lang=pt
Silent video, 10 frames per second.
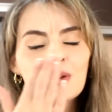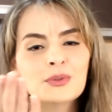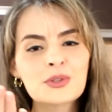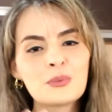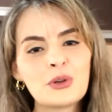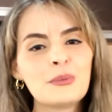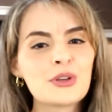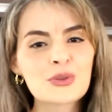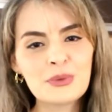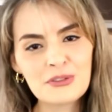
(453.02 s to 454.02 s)
Um super
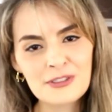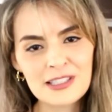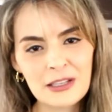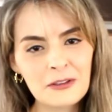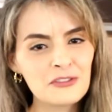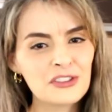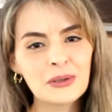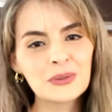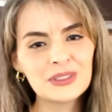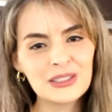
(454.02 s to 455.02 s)
beijo para você.
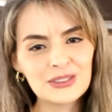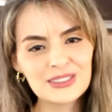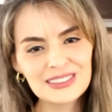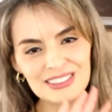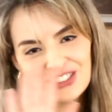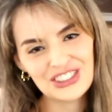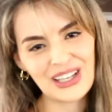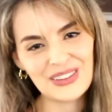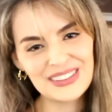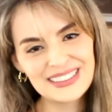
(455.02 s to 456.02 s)
Fica com Deus.
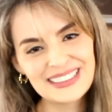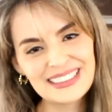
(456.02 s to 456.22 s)
Tchau.